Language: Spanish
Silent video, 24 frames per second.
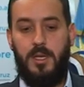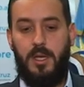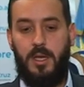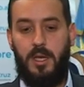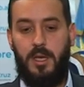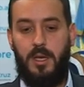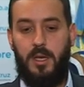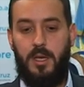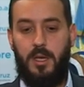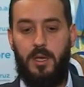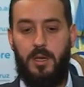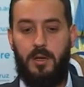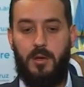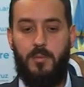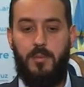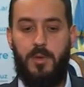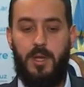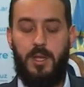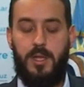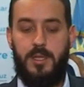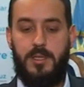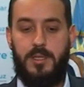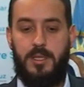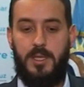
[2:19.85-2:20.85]
Eh, como
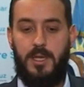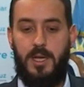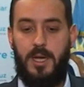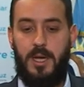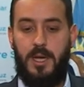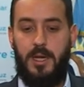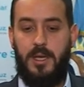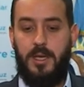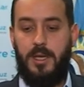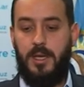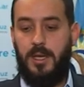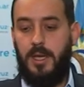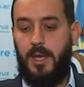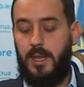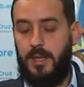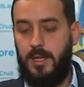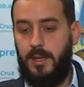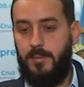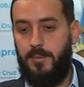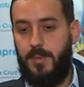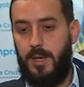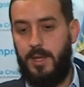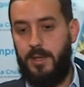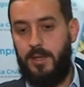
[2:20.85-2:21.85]
les decía, el
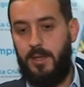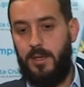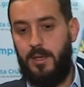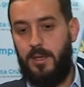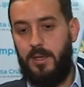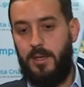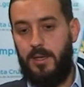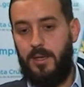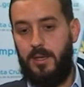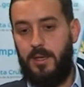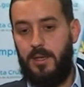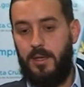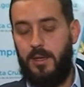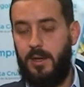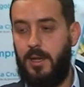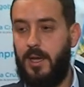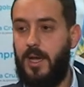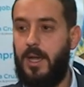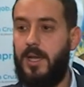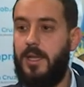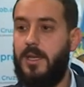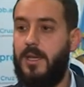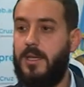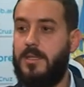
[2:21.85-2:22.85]
tema de eh,
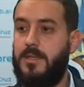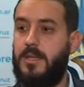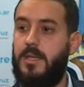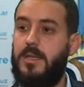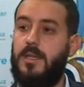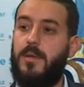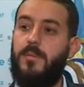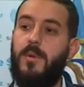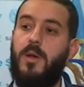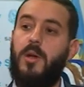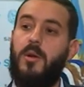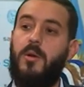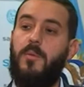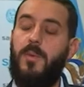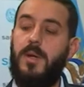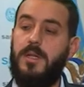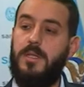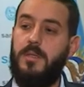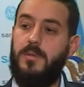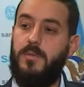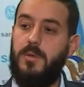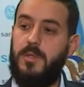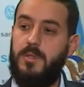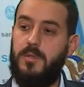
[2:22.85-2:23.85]
regalías, el tema de
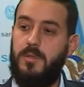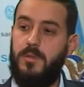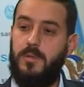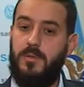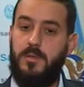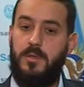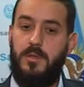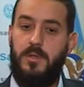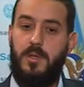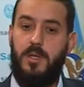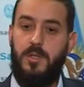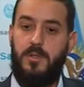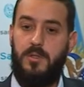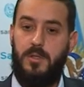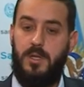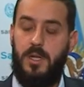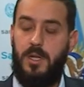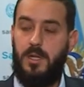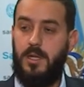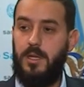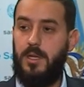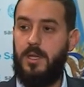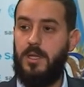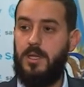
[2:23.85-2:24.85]
coparticipación
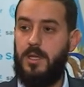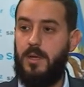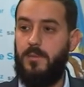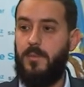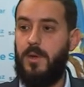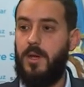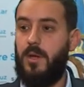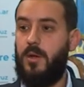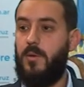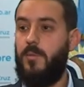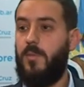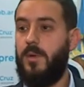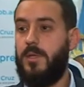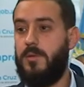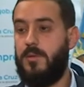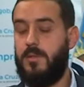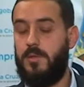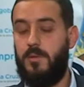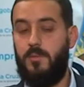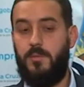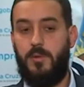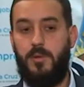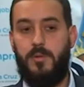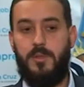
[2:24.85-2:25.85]
nacional, el tema de
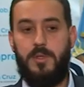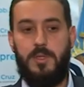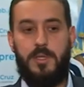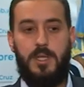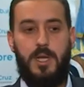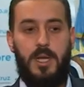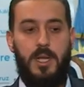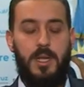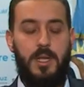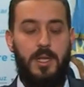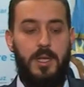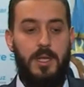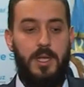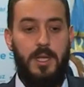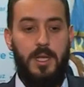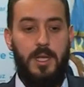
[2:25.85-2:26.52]
coparticipación provincial,